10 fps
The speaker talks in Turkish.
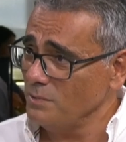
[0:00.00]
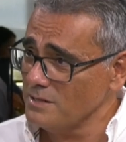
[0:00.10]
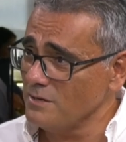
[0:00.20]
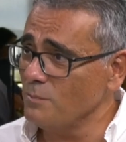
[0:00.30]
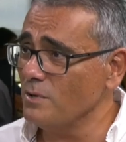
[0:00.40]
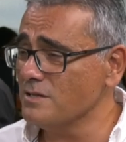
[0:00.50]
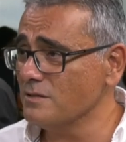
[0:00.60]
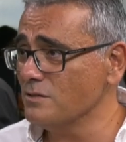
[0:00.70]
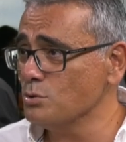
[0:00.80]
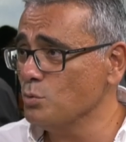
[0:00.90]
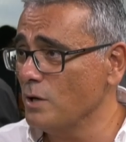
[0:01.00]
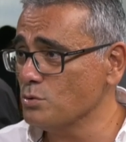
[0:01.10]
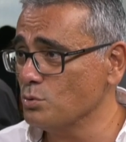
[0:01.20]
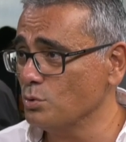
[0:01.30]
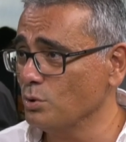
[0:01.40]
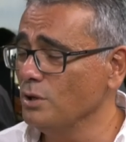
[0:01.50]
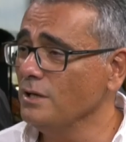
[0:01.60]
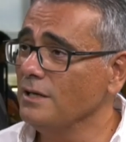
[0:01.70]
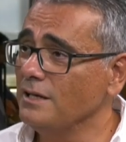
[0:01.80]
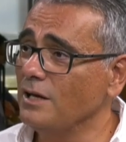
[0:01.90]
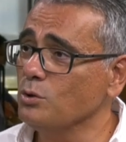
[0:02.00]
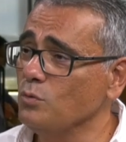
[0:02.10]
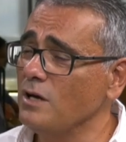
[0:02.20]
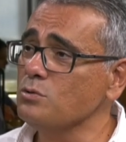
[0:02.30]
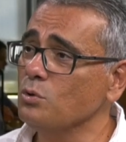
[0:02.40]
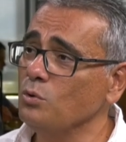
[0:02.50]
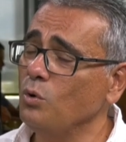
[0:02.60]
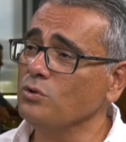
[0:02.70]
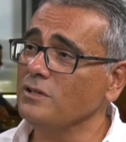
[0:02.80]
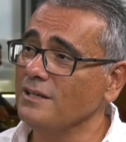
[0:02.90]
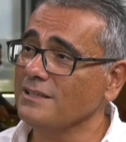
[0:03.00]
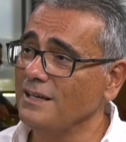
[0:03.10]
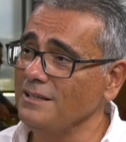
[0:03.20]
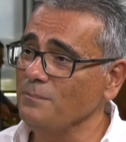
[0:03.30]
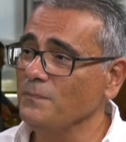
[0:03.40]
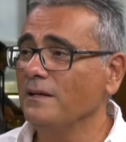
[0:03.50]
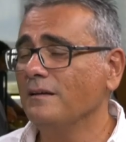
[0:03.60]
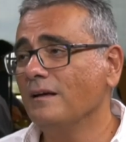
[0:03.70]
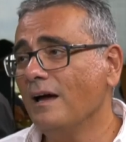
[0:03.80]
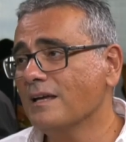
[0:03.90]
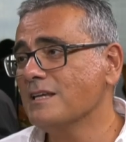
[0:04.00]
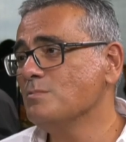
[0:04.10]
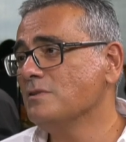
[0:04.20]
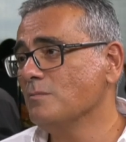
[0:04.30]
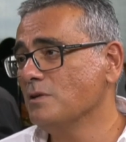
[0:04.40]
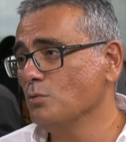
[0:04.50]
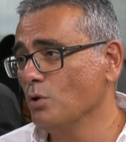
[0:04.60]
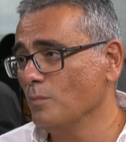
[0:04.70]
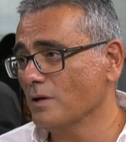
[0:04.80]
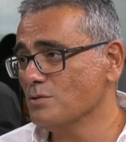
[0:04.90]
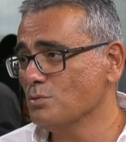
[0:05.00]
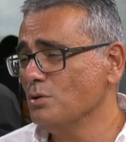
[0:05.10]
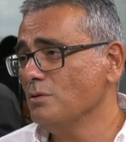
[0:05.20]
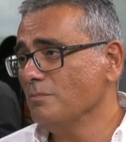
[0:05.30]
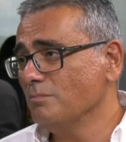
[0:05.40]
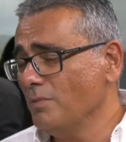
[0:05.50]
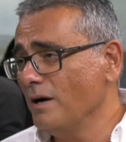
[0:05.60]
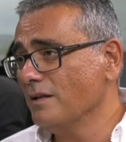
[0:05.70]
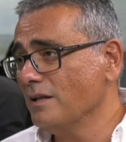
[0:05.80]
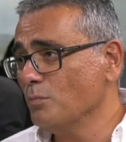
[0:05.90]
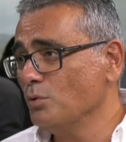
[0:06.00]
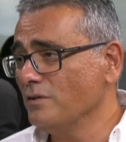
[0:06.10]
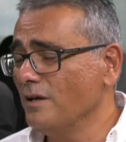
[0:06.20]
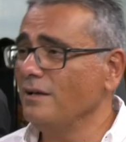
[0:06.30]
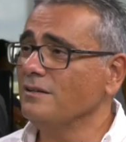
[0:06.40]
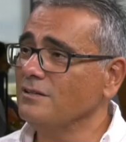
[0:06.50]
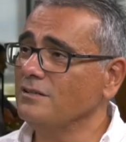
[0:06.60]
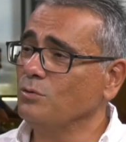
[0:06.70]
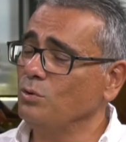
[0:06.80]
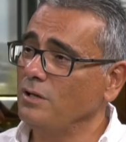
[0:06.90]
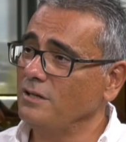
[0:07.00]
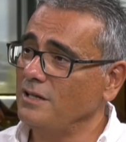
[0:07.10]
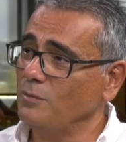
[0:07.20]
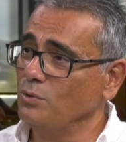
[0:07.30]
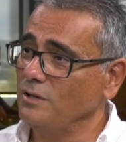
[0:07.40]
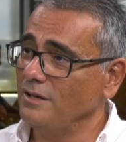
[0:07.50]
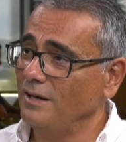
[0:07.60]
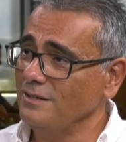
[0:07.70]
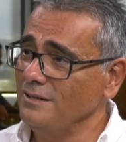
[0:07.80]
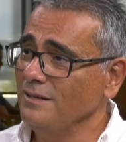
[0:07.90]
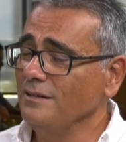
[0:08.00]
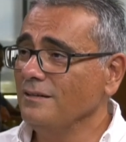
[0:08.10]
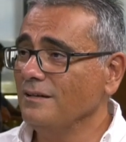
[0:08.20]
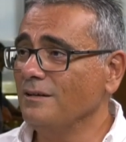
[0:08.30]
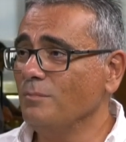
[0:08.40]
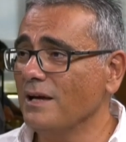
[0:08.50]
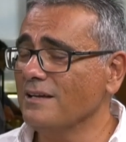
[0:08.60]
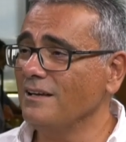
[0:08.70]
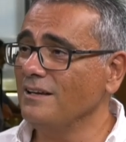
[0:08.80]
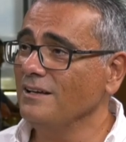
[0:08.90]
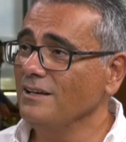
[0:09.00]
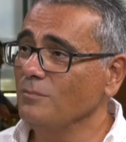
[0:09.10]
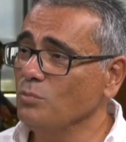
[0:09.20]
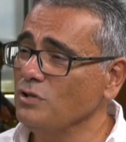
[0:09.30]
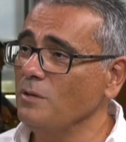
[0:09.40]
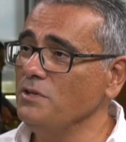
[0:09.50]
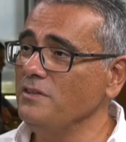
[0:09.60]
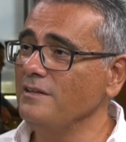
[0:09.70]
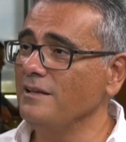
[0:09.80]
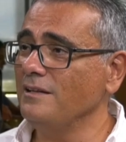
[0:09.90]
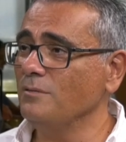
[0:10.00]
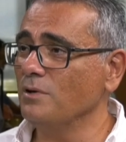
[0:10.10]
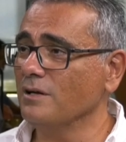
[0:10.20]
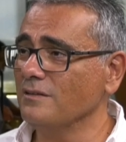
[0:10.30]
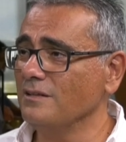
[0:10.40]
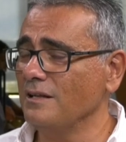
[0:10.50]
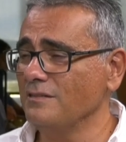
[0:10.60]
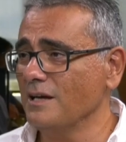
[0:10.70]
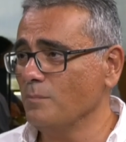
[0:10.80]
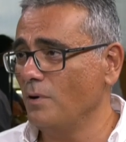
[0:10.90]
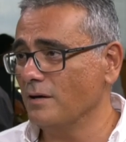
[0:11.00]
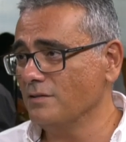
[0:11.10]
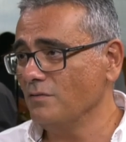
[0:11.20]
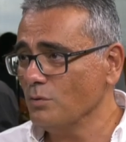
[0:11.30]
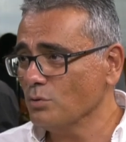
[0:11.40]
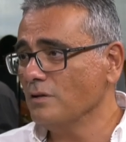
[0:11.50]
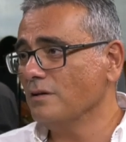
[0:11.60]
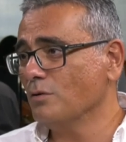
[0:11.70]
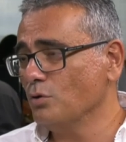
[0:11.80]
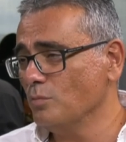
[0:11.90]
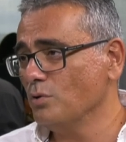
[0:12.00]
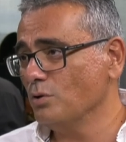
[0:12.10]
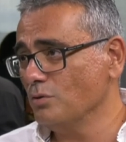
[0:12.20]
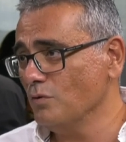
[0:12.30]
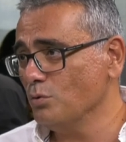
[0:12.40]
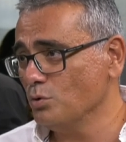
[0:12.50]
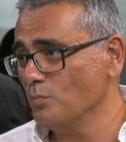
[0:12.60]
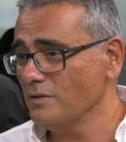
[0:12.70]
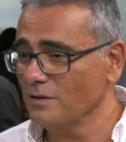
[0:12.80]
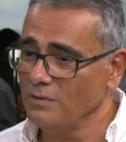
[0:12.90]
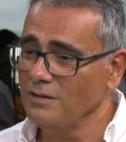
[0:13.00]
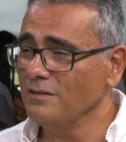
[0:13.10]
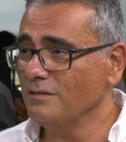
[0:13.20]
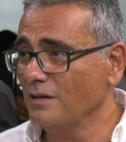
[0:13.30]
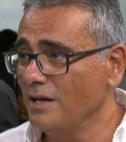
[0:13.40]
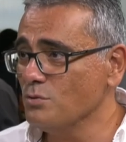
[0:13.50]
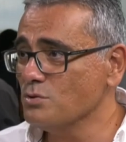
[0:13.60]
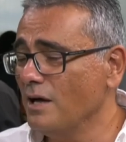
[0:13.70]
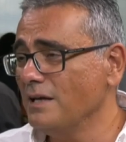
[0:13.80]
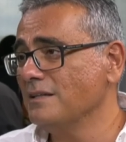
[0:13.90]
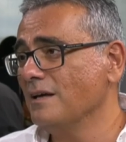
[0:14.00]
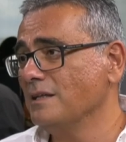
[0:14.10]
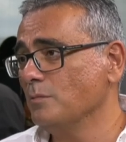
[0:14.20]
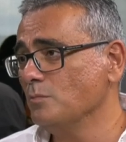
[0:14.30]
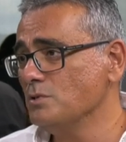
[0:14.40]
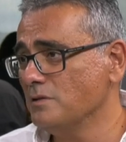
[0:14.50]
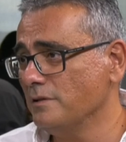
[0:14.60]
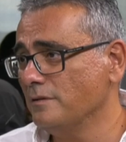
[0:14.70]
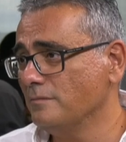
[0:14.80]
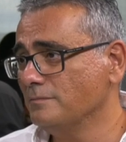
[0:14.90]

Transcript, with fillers: Biraz evvel bahsettiğiniz güven sorunu. Yani güven sorunu ortadayken herkes bir temkinli olmak istiyor. Bankalar buna dahil, kredi kullananlar buna dahil. Ee, belki hani bu temkinini elde bırakın diyen tek parti var. O da ekonomi yönetimi ve hükümet ama henüz daha ikna edebilmiş değil.